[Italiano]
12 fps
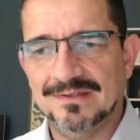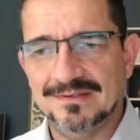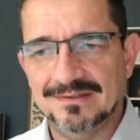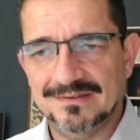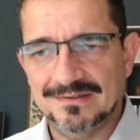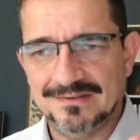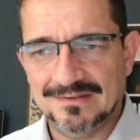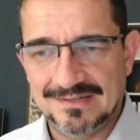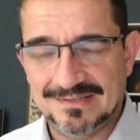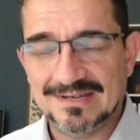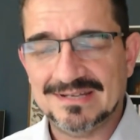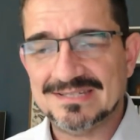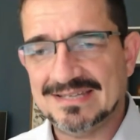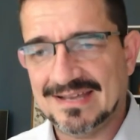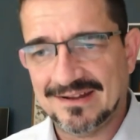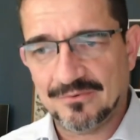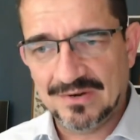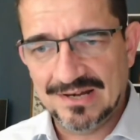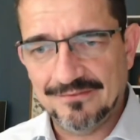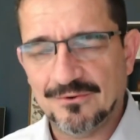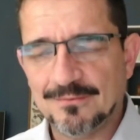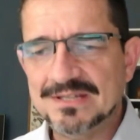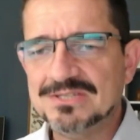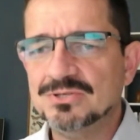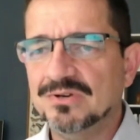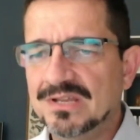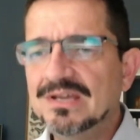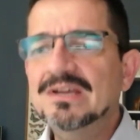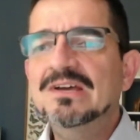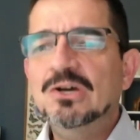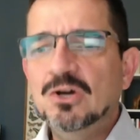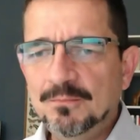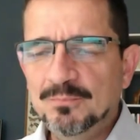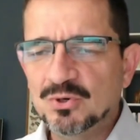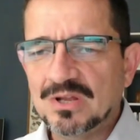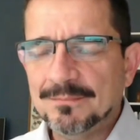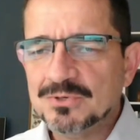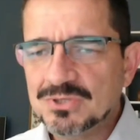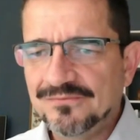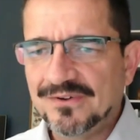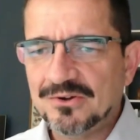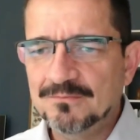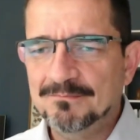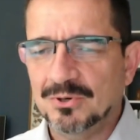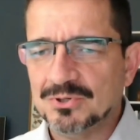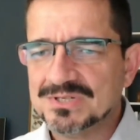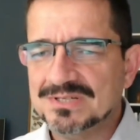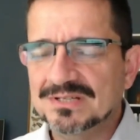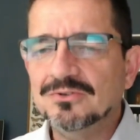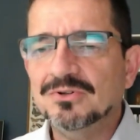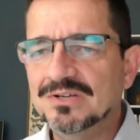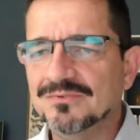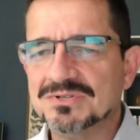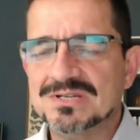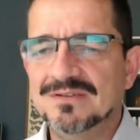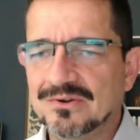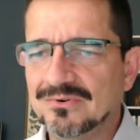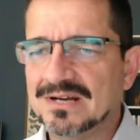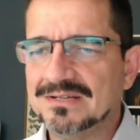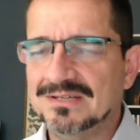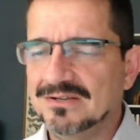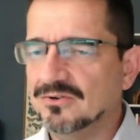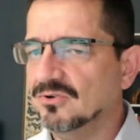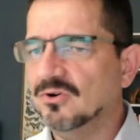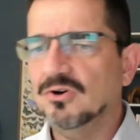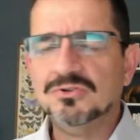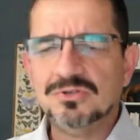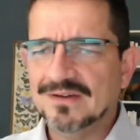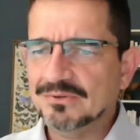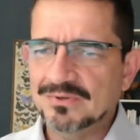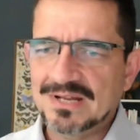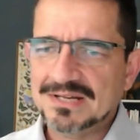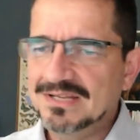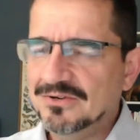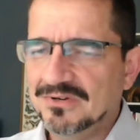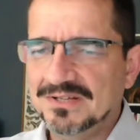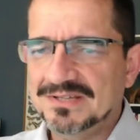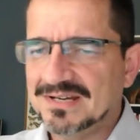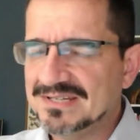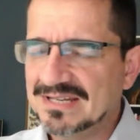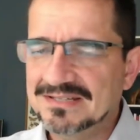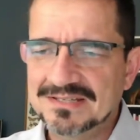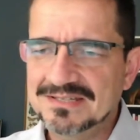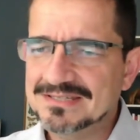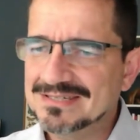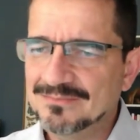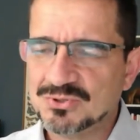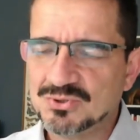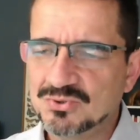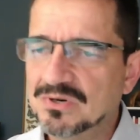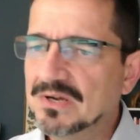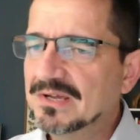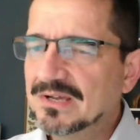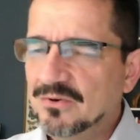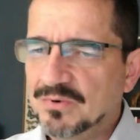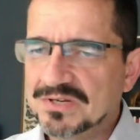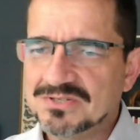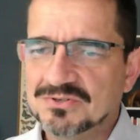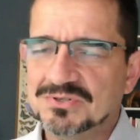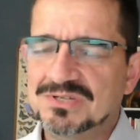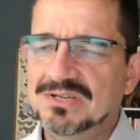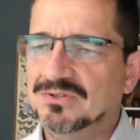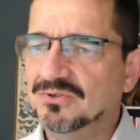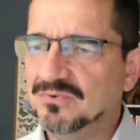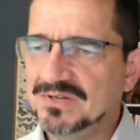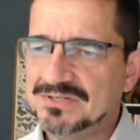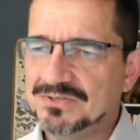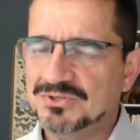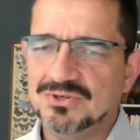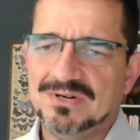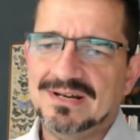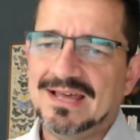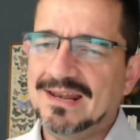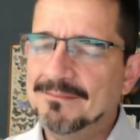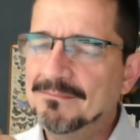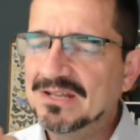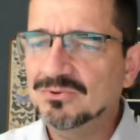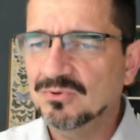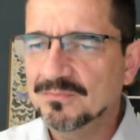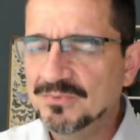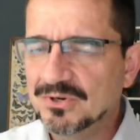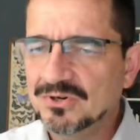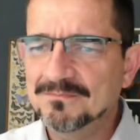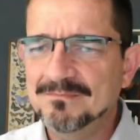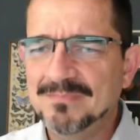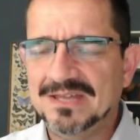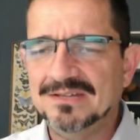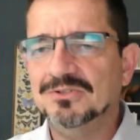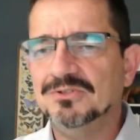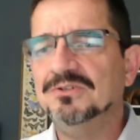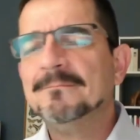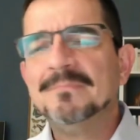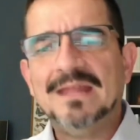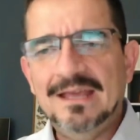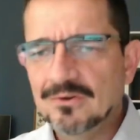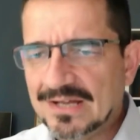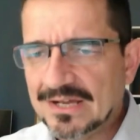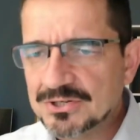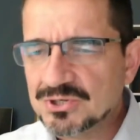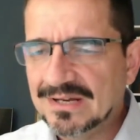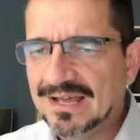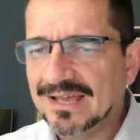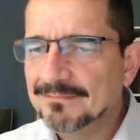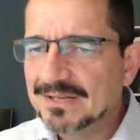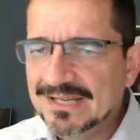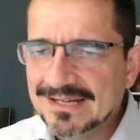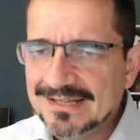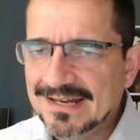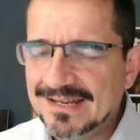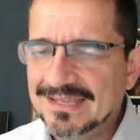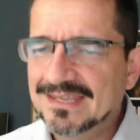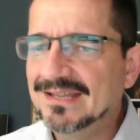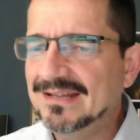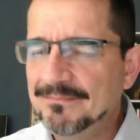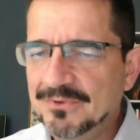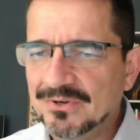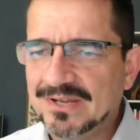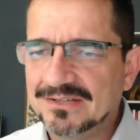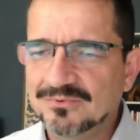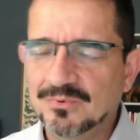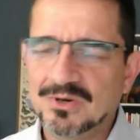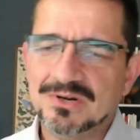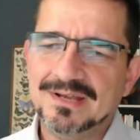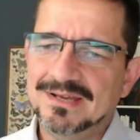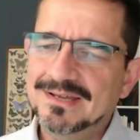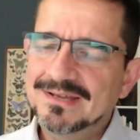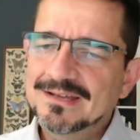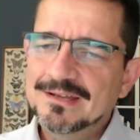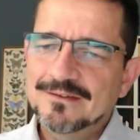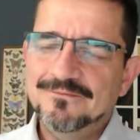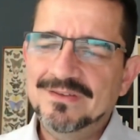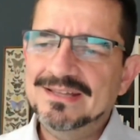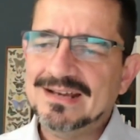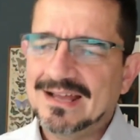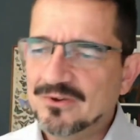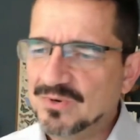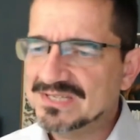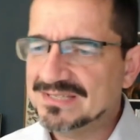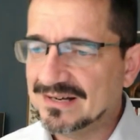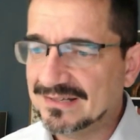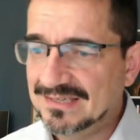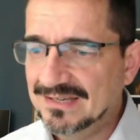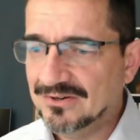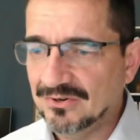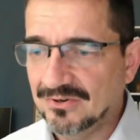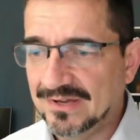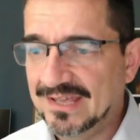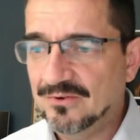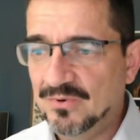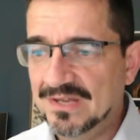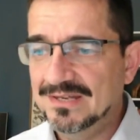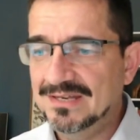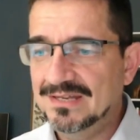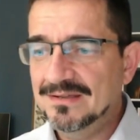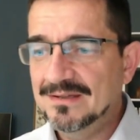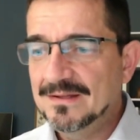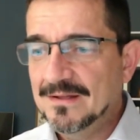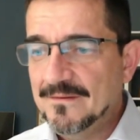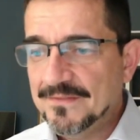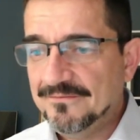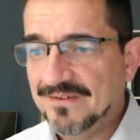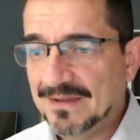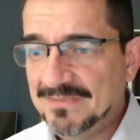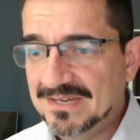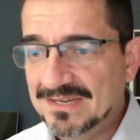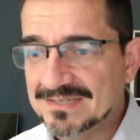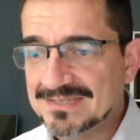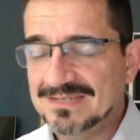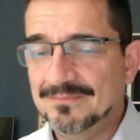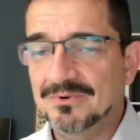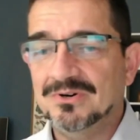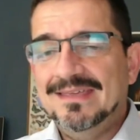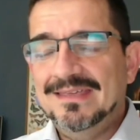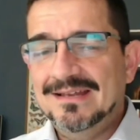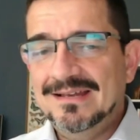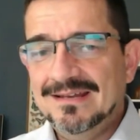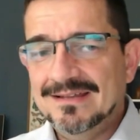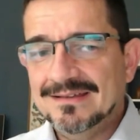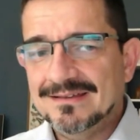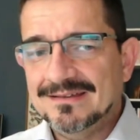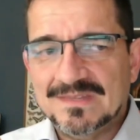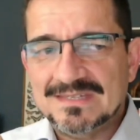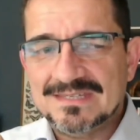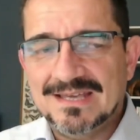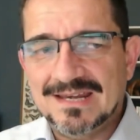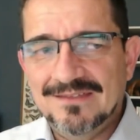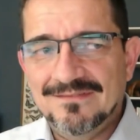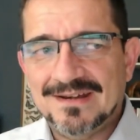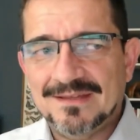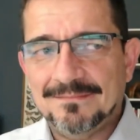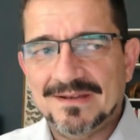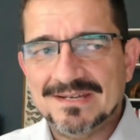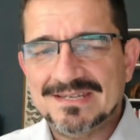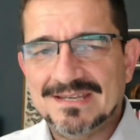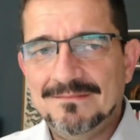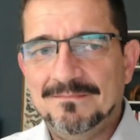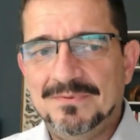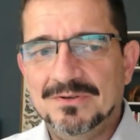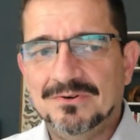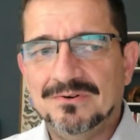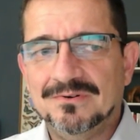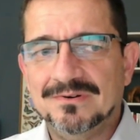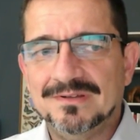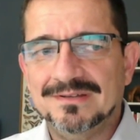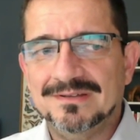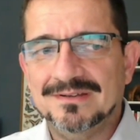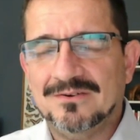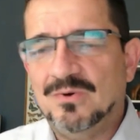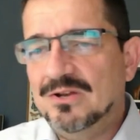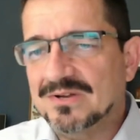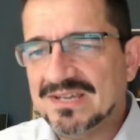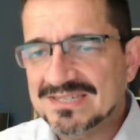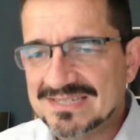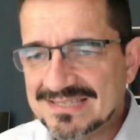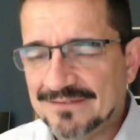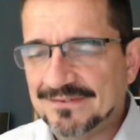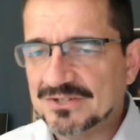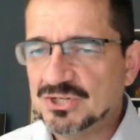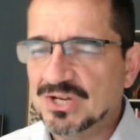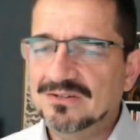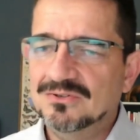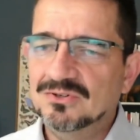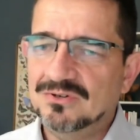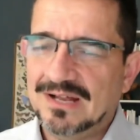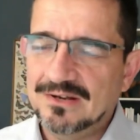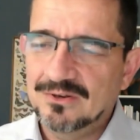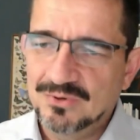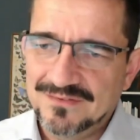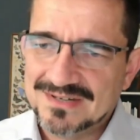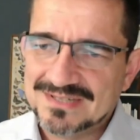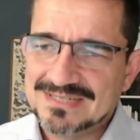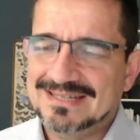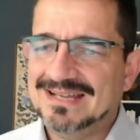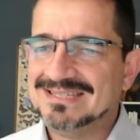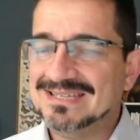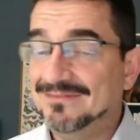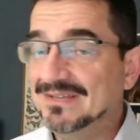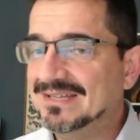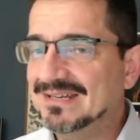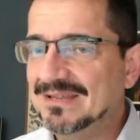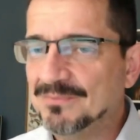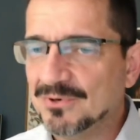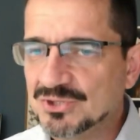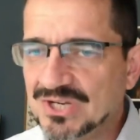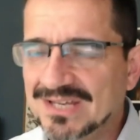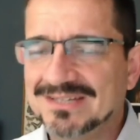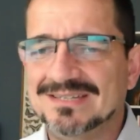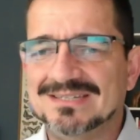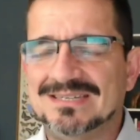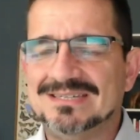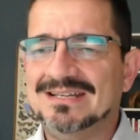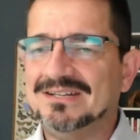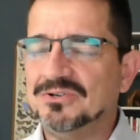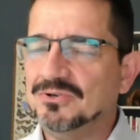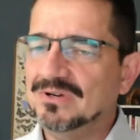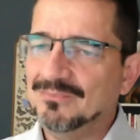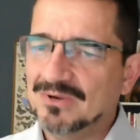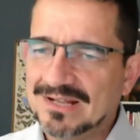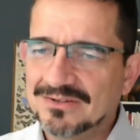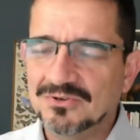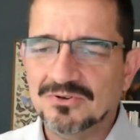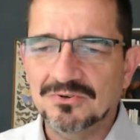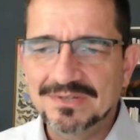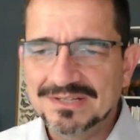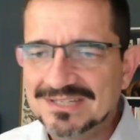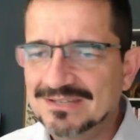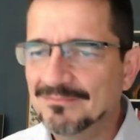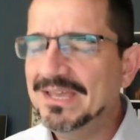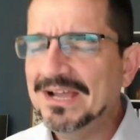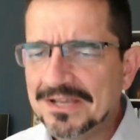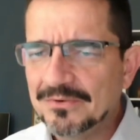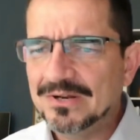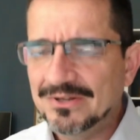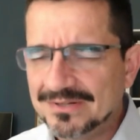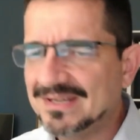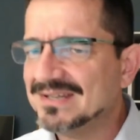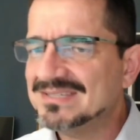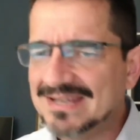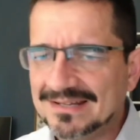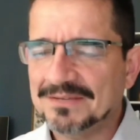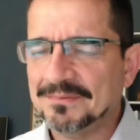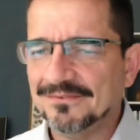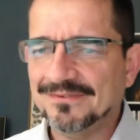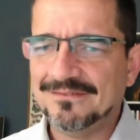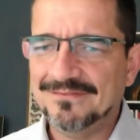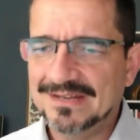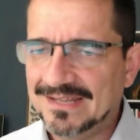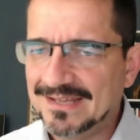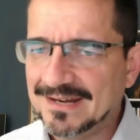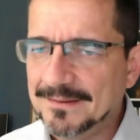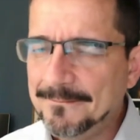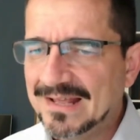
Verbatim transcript: eh, interessare quelle informazioni, oppure posso fare un post, non devo scrivere un articolo. Ho trovato un articolo interessantissimo su questo sito, questo giornale, metto il mio commento e lo lascio là in maniera tale che chi è nel mio network vedrà quest'articolo e quindi va benissimo. Il scrivere, per esempio, eh, quello che si sta facendo all'università, se avete dei progetti, se state collaborando con dei team, è anche quello interessante per far vedere